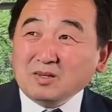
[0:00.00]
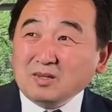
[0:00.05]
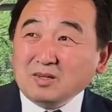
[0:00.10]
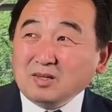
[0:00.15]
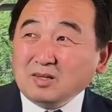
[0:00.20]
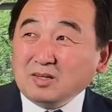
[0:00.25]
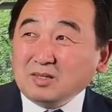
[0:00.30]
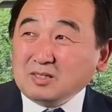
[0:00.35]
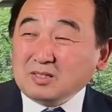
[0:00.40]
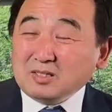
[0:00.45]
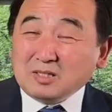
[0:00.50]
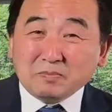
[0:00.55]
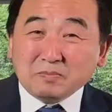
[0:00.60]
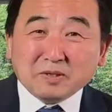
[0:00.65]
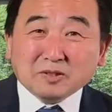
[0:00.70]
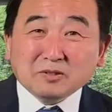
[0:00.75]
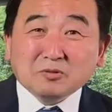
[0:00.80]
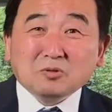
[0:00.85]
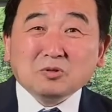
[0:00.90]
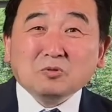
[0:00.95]
呃，基
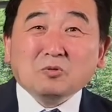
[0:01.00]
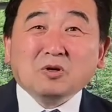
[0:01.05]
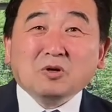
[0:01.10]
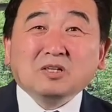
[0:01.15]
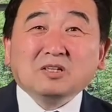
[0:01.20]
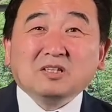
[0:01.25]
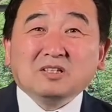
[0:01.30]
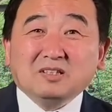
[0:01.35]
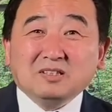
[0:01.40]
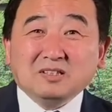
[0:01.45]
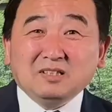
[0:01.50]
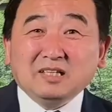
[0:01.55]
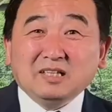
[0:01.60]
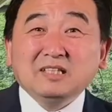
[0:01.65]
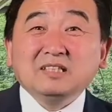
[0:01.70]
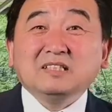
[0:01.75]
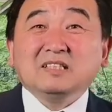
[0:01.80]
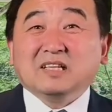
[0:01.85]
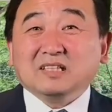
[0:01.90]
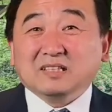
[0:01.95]
本都是我个人
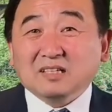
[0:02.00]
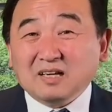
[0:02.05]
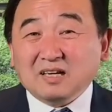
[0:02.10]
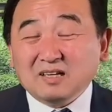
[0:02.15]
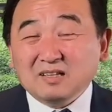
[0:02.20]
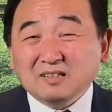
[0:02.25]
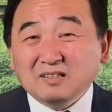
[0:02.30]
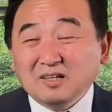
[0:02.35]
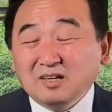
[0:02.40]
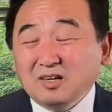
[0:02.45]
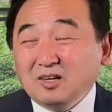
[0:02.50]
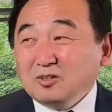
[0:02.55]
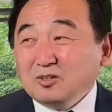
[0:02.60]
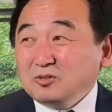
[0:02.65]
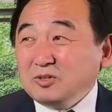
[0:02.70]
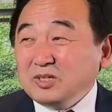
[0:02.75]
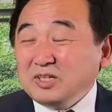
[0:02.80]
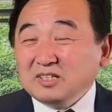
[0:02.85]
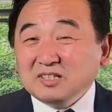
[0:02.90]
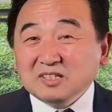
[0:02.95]
理解的，
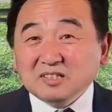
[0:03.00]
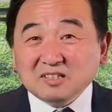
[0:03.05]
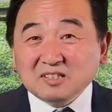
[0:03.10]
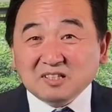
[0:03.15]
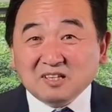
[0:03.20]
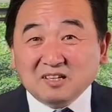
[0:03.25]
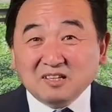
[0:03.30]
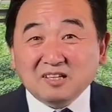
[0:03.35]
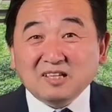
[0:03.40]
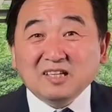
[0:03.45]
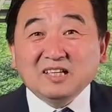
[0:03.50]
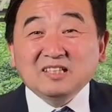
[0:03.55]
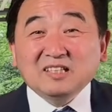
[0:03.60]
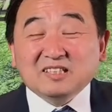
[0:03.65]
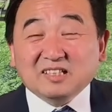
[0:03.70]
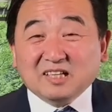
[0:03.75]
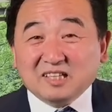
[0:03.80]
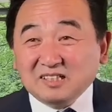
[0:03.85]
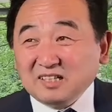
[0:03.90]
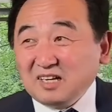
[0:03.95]
所以一个个人理
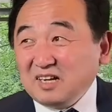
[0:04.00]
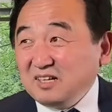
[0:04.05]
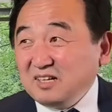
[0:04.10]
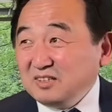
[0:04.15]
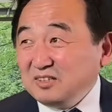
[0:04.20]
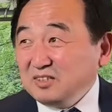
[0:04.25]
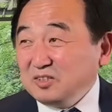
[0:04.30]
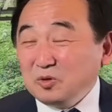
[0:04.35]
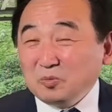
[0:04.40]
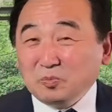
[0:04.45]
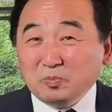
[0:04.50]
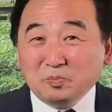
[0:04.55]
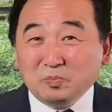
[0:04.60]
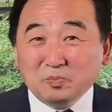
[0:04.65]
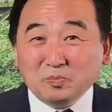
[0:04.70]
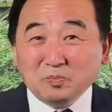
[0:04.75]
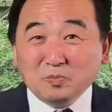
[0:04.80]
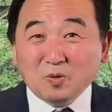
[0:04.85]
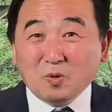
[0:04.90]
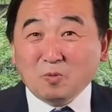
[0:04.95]
解的又。
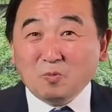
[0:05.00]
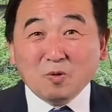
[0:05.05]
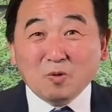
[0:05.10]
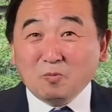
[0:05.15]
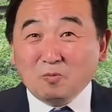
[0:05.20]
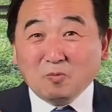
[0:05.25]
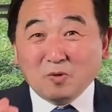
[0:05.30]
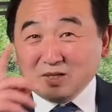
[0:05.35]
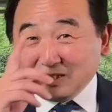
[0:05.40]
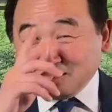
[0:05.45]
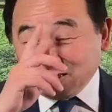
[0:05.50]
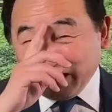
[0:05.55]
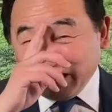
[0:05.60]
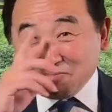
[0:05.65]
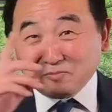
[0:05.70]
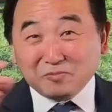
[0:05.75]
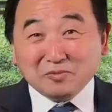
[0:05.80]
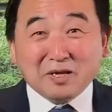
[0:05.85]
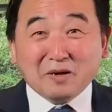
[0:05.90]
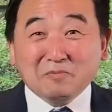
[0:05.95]
我我我天
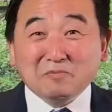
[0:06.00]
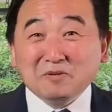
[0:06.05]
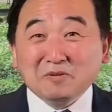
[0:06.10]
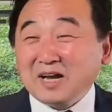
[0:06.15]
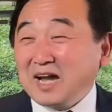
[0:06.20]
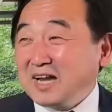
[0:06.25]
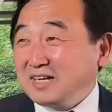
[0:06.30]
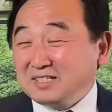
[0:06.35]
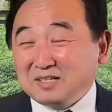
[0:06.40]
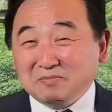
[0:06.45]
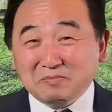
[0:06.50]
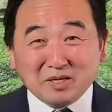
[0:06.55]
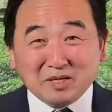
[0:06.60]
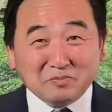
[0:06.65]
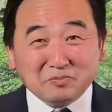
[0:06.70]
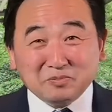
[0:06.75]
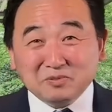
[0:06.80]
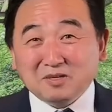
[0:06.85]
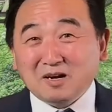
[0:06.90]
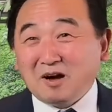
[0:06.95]
幕也不开，什么也
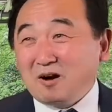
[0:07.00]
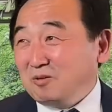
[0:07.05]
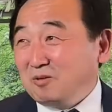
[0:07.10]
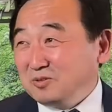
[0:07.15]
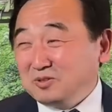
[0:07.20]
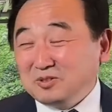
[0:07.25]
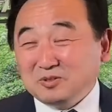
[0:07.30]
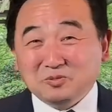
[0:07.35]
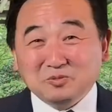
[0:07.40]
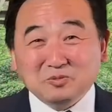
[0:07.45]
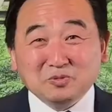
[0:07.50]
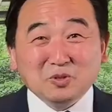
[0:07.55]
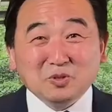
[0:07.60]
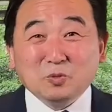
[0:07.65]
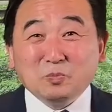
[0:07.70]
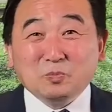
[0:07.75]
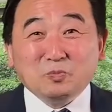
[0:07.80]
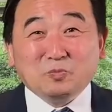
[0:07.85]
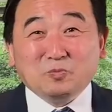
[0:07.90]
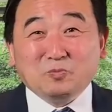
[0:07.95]
不知道，就
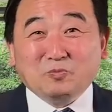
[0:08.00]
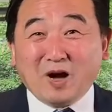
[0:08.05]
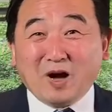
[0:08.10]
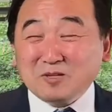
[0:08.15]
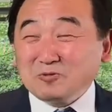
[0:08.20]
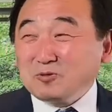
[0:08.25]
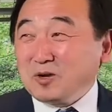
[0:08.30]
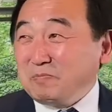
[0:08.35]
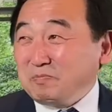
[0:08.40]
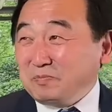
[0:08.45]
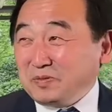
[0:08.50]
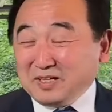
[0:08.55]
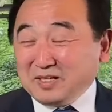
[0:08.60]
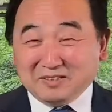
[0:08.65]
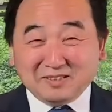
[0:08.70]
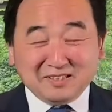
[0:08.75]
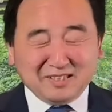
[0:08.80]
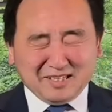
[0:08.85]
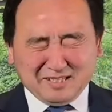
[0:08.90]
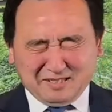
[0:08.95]
就完全
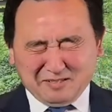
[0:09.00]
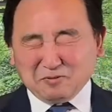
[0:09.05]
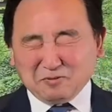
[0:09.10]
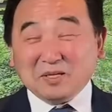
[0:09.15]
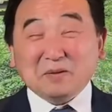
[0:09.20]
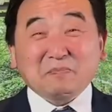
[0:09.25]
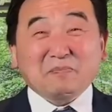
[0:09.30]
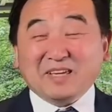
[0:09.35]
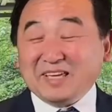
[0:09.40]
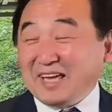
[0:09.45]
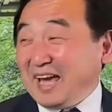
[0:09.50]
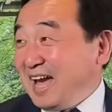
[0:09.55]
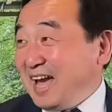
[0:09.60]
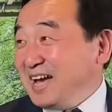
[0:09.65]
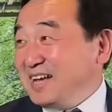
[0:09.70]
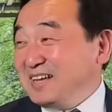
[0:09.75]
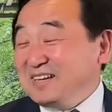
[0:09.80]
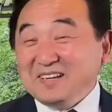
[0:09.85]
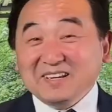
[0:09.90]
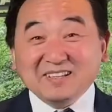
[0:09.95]
凭借就一闭眼
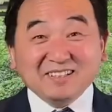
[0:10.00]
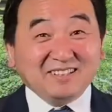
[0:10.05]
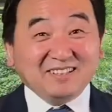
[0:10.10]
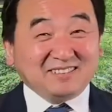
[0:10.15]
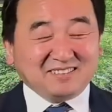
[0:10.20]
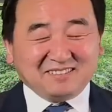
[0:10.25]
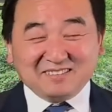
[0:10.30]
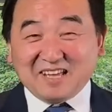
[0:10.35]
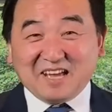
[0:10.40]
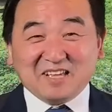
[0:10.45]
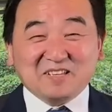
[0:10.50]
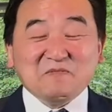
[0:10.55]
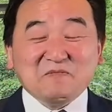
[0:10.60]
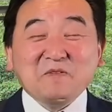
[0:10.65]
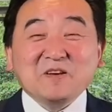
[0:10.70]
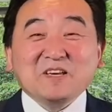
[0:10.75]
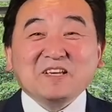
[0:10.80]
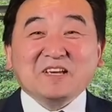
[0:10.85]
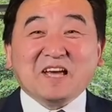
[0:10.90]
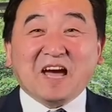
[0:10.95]
一睁眼一
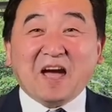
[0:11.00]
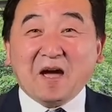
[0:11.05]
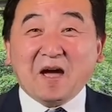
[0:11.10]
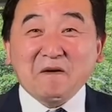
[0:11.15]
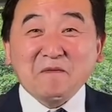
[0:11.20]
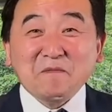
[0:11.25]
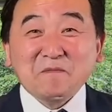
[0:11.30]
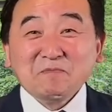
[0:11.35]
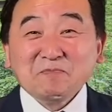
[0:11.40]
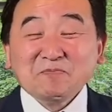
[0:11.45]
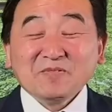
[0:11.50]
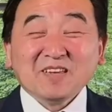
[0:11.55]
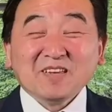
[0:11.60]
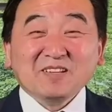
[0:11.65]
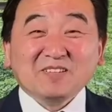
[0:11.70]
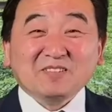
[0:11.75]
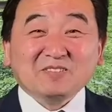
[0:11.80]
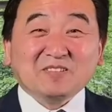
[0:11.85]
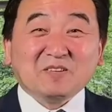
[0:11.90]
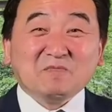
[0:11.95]
闭眼，
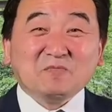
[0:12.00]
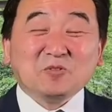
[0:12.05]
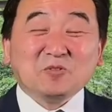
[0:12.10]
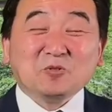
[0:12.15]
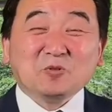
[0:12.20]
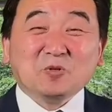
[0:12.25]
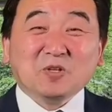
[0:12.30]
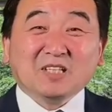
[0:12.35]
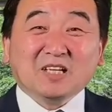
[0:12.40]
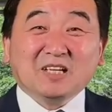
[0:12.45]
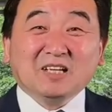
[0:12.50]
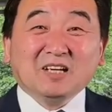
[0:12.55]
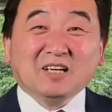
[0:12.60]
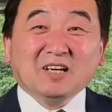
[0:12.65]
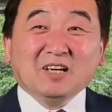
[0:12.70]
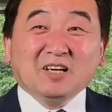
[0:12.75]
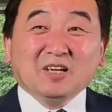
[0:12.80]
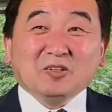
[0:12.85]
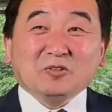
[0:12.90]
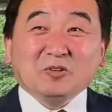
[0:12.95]
就这么说的，
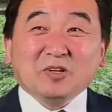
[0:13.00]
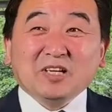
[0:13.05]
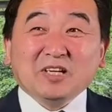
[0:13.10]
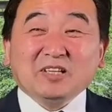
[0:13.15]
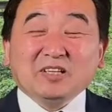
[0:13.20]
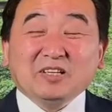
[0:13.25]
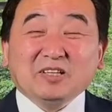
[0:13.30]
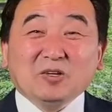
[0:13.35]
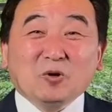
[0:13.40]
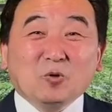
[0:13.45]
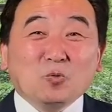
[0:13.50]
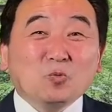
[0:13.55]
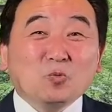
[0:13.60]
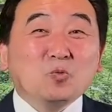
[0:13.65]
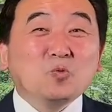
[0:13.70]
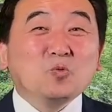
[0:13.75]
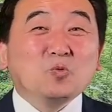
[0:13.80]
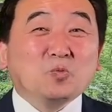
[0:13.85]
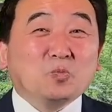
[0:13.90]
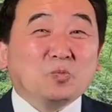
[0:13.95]
所以有
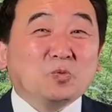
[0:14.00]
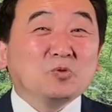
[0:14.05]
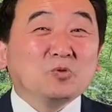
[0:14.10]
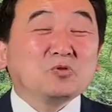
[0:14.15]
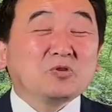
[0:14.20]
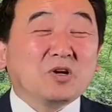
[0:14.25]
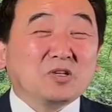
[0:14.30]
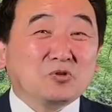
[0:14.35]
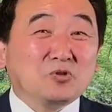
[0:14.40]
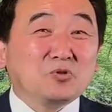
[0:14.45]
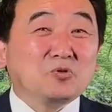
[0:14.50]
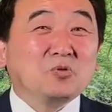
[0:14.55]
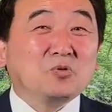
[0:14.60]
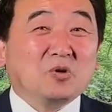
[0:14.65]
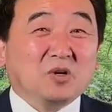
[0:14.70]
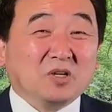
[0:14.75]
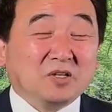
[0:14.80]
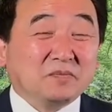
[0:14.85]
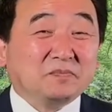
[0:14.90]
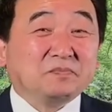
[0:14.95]
误不算
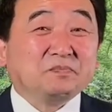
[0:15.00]
错，